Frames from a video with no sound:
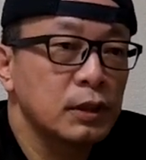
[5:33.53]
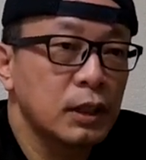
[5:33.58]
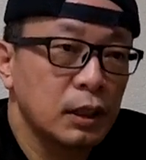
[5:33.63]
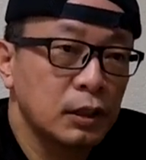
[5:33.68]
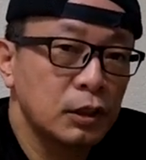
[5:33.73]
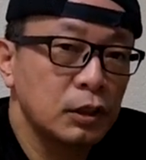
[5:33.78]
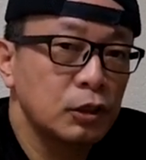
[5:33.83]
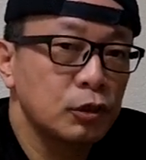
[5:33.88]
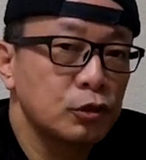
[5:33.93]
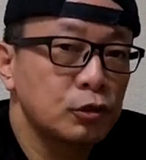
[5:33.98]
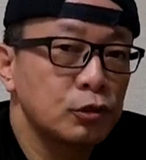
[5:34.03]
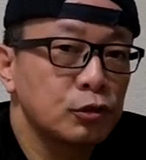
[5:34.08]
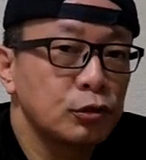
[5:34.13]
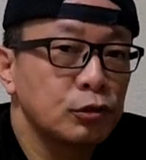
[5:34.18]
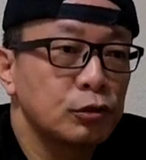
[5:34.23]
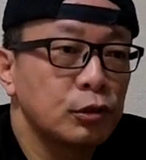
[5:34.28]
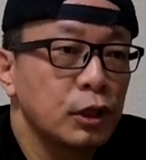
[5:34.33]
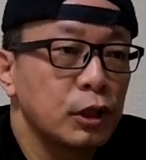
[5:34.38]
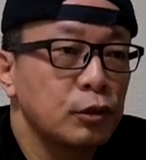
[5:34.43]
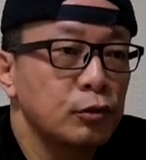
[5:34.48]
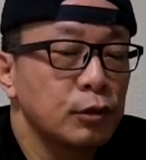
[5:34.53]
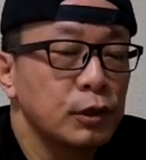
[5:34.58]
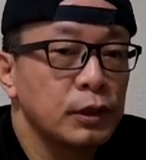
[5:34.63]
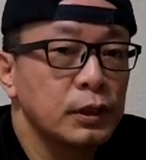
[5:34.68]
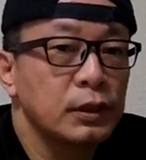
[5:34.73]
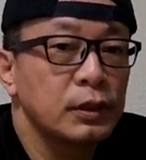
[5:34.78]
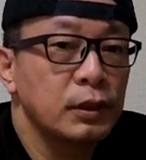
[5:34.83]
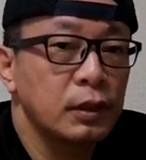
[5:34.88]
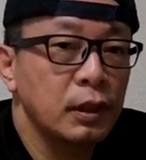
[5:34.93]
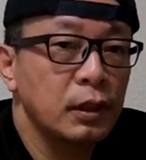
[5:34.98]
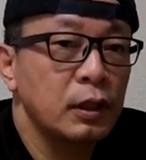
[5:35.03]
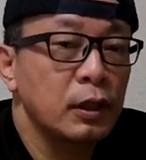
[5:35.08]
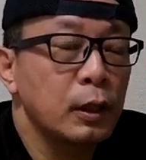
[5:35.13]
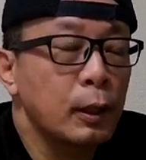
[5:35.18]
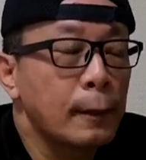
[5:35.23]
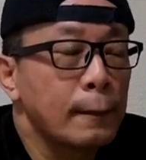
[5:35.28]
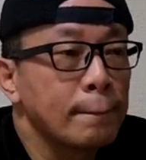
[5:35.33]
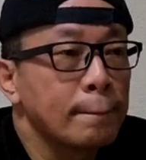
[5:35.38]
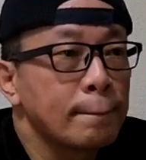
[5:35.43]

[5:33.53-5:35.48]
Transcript: 3人ずつぐらい増えてて